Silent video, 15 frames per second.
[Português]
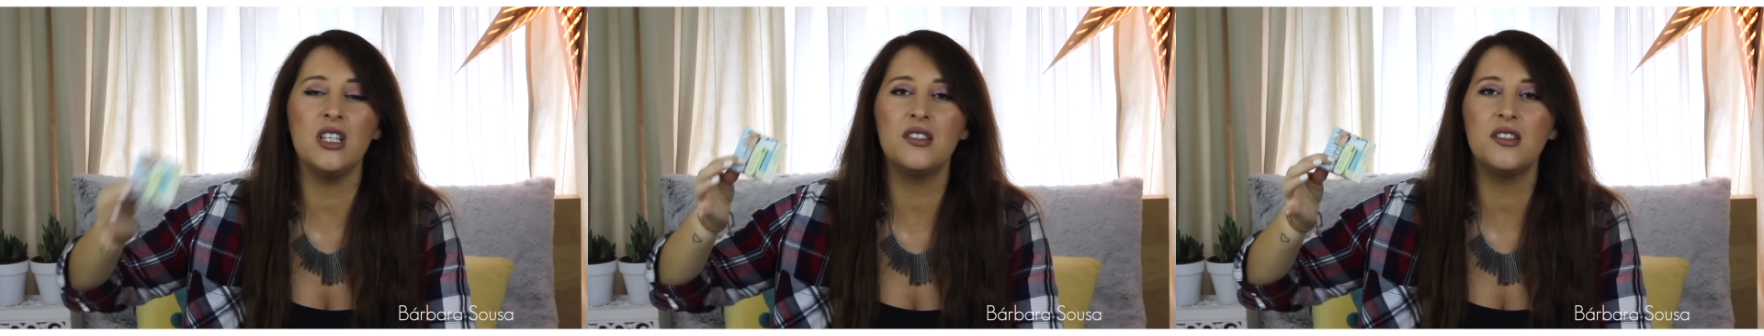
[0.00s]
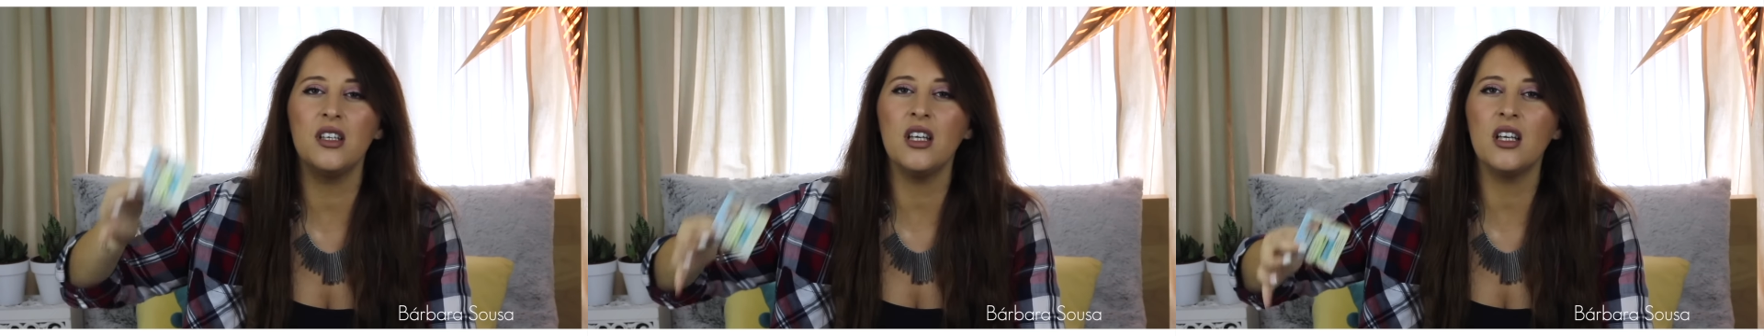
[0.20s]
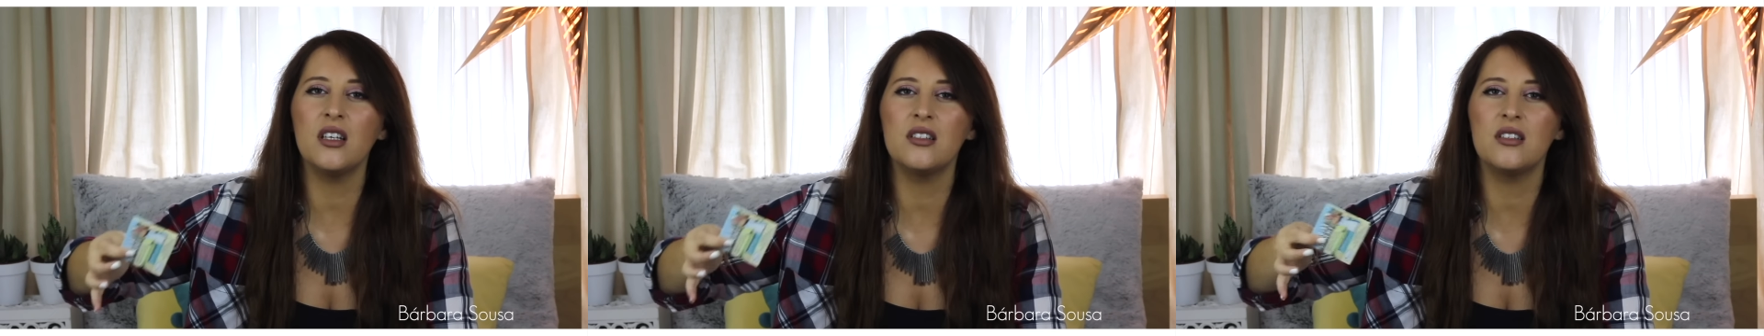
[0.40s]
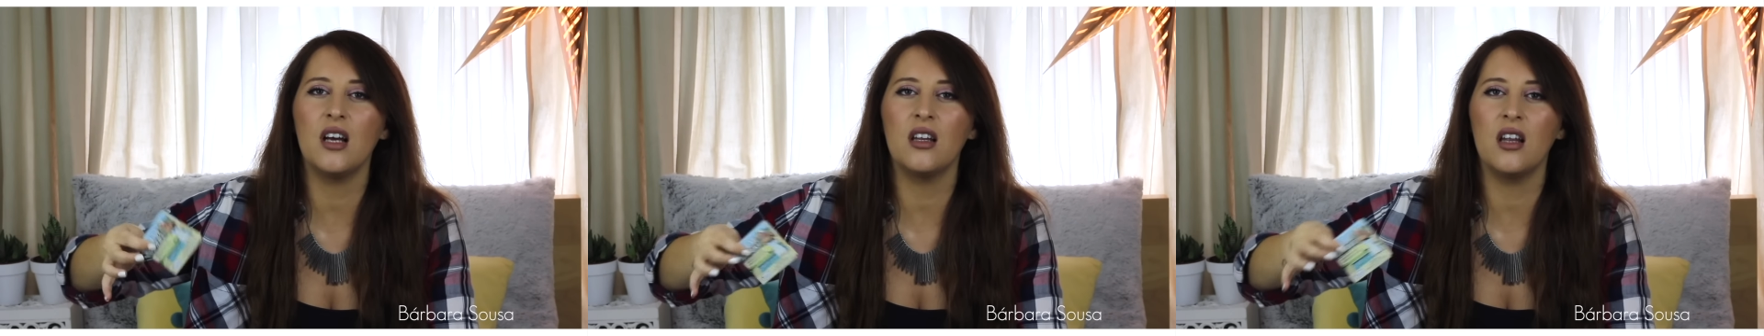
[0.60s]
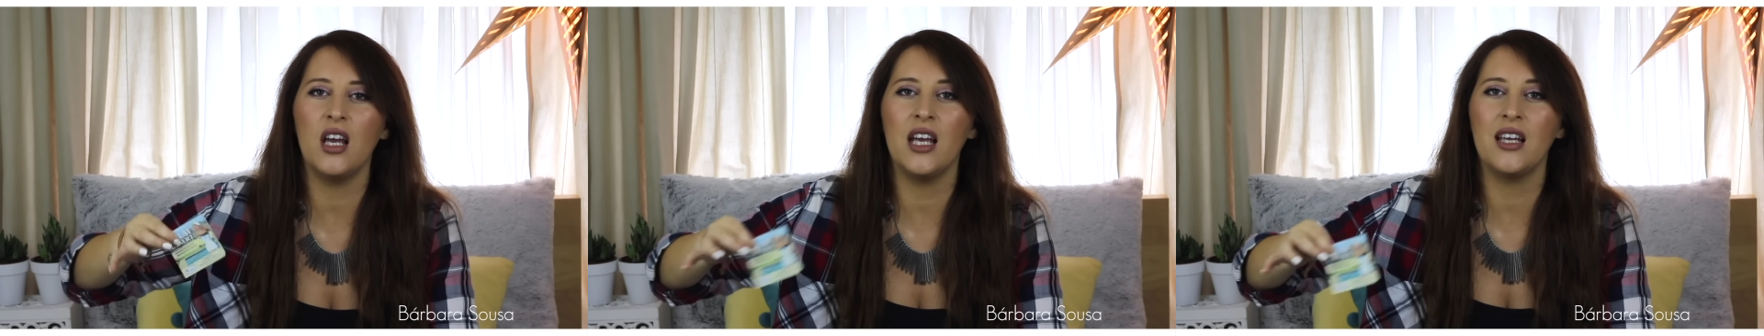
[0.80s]
E a cena
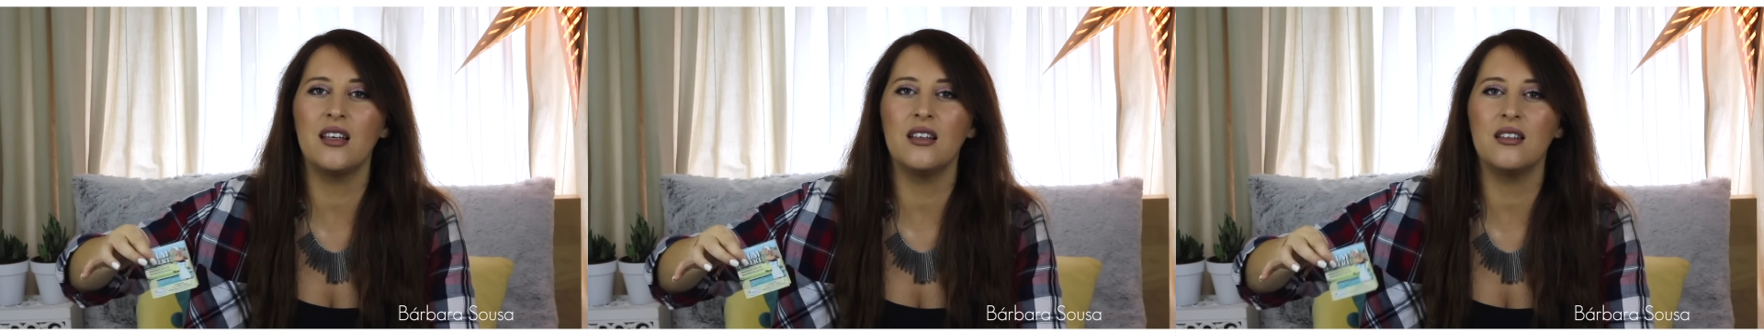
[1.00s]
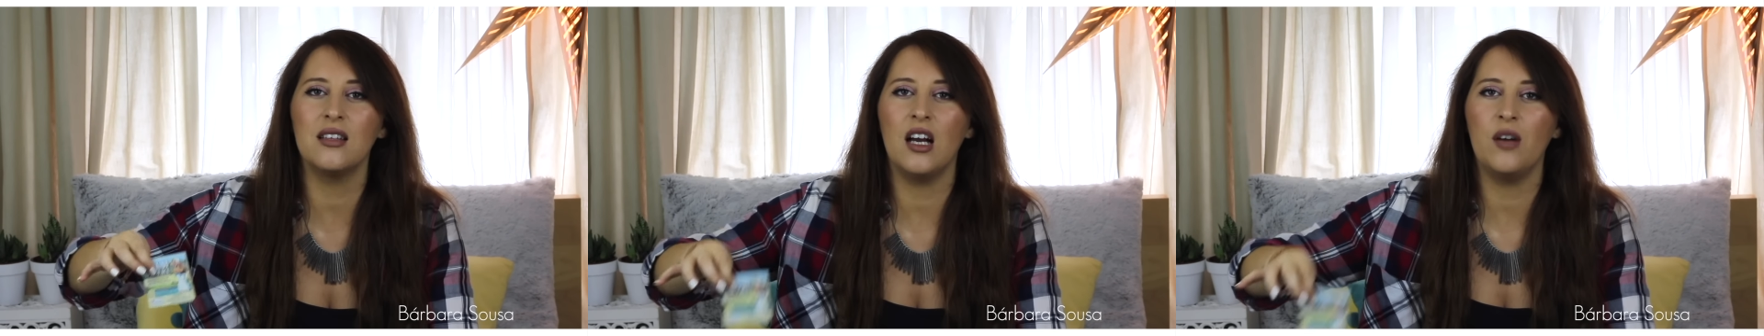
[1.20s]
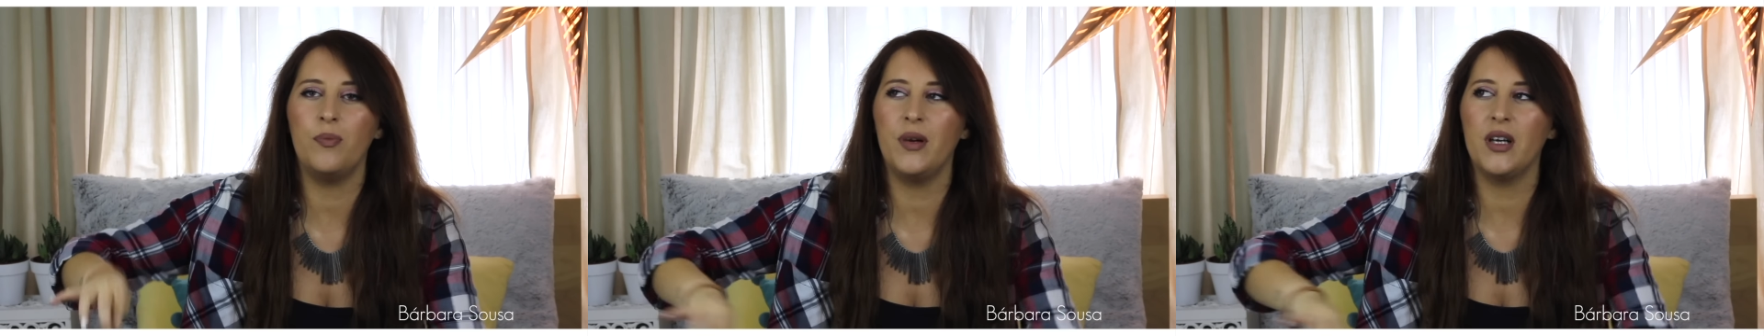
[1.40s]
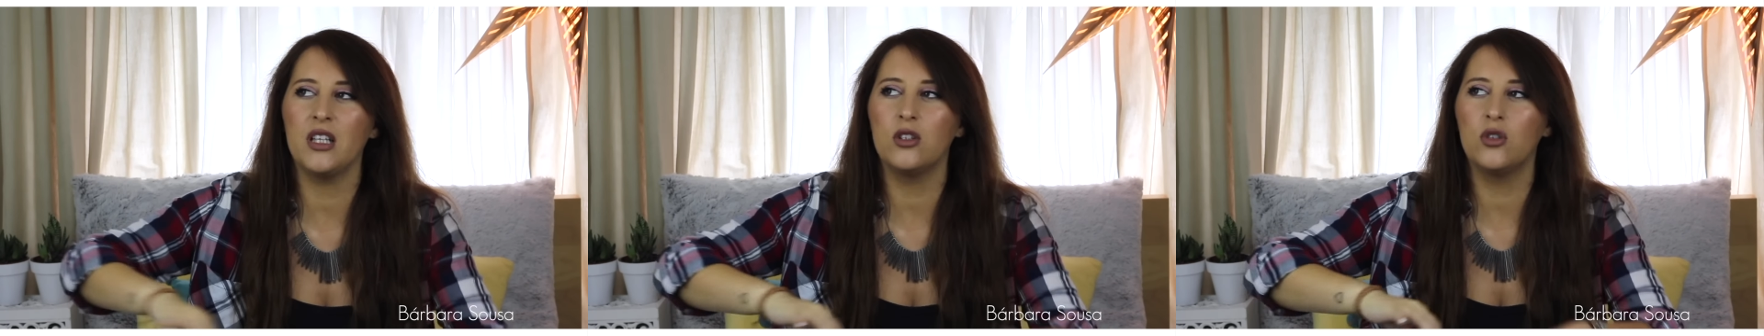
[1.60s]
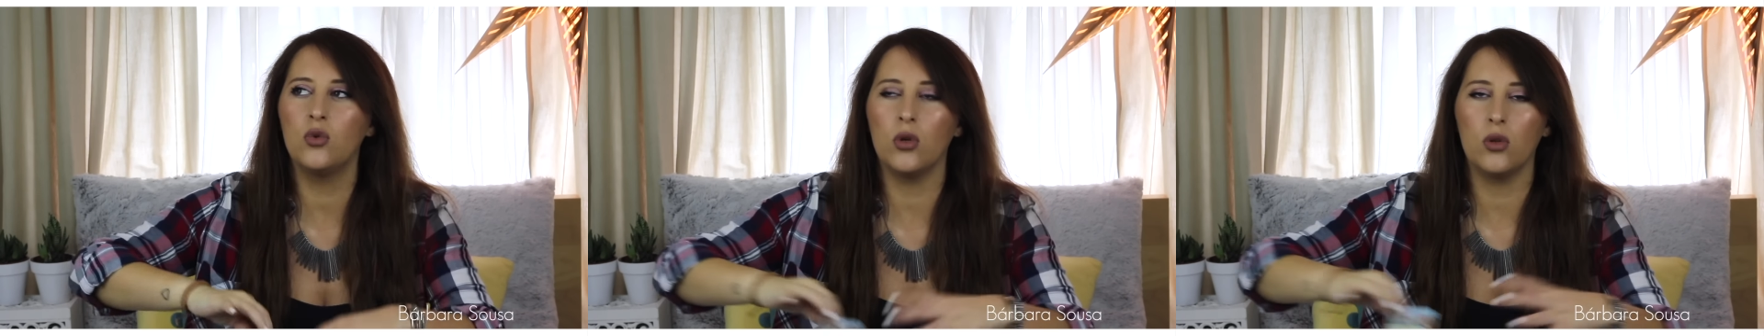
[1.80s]
engraçada é que ele dá
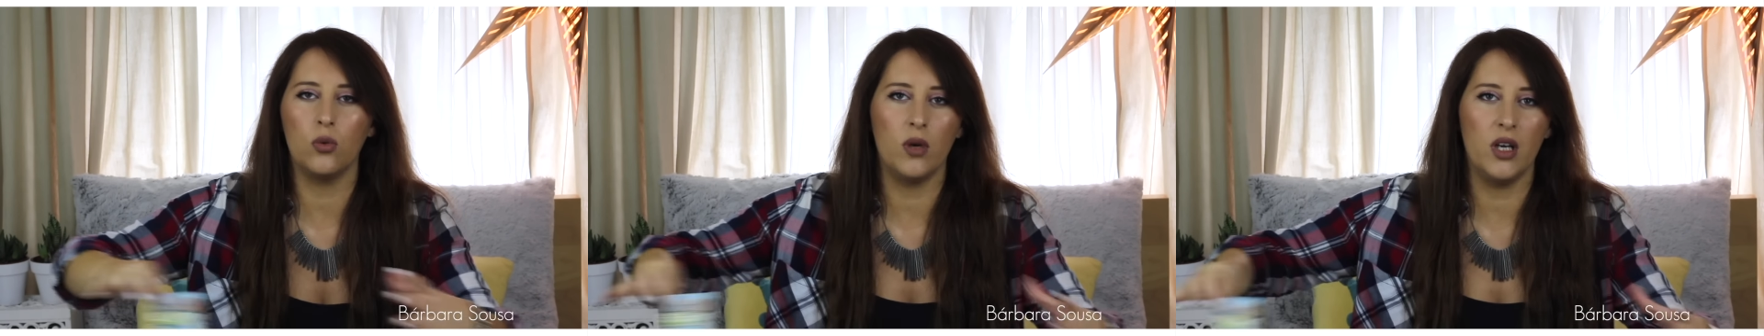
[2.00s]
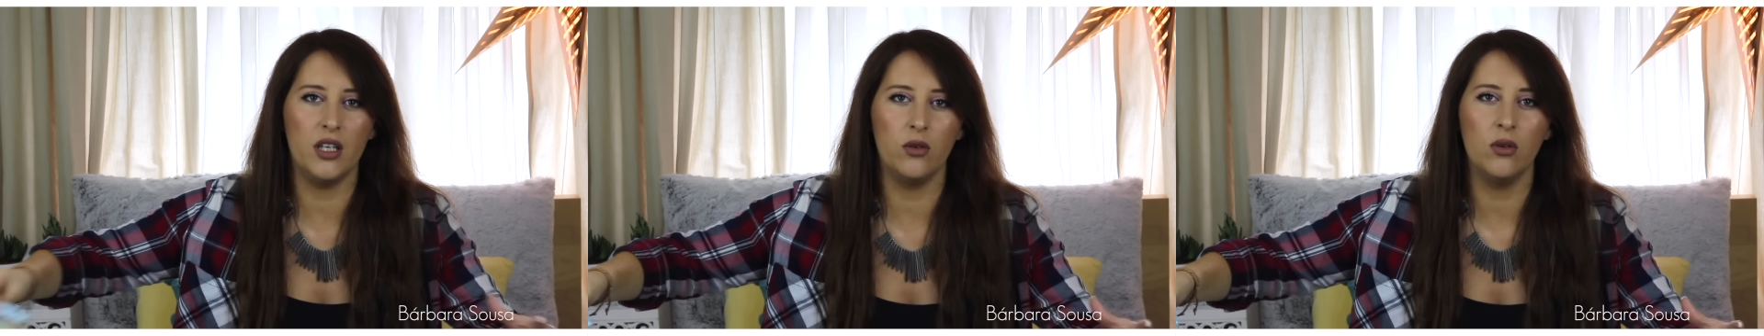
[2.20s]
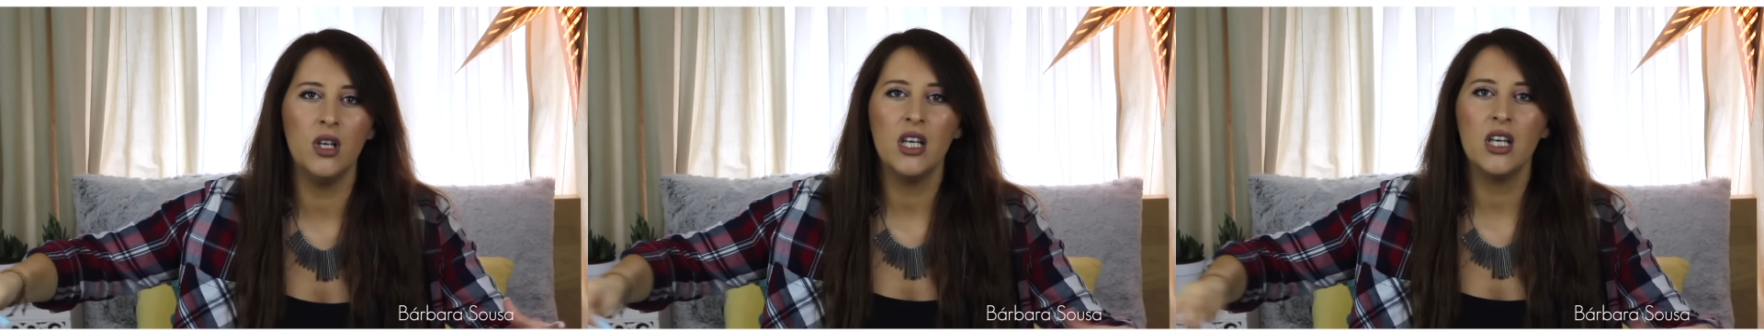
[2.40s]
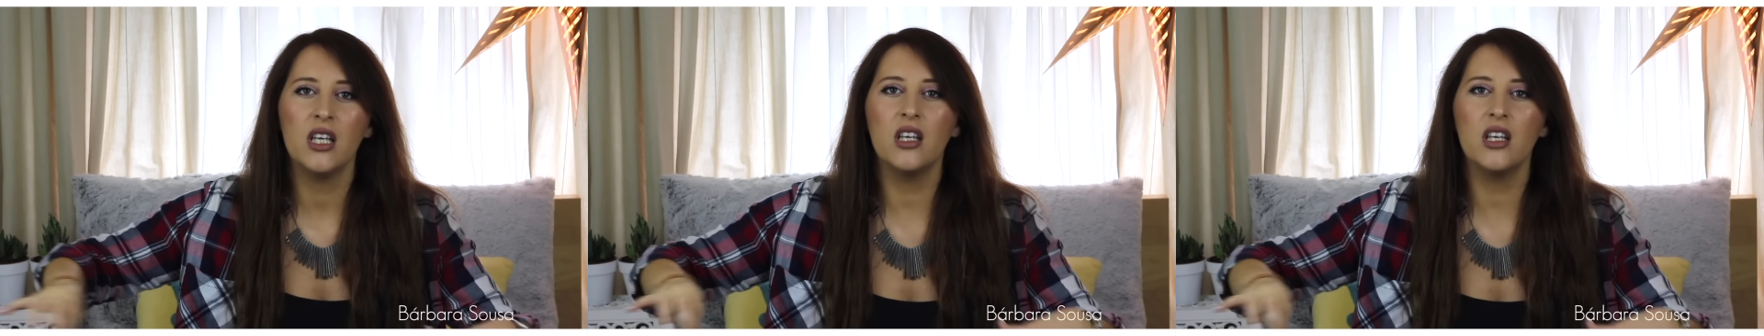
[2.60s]
para todo o ano.